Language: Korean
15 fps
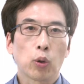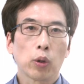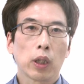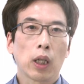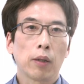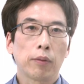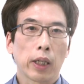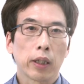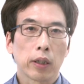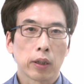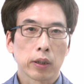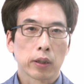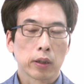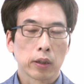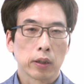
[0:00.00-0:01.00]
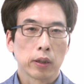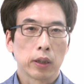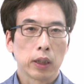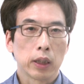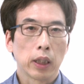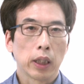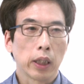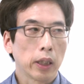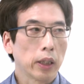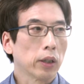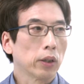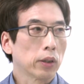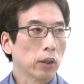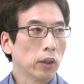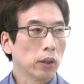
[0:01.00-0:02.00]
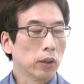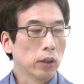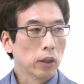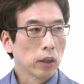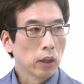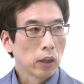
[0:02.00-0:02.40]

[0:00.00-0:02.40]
코로나 바이러스 시대의 어떤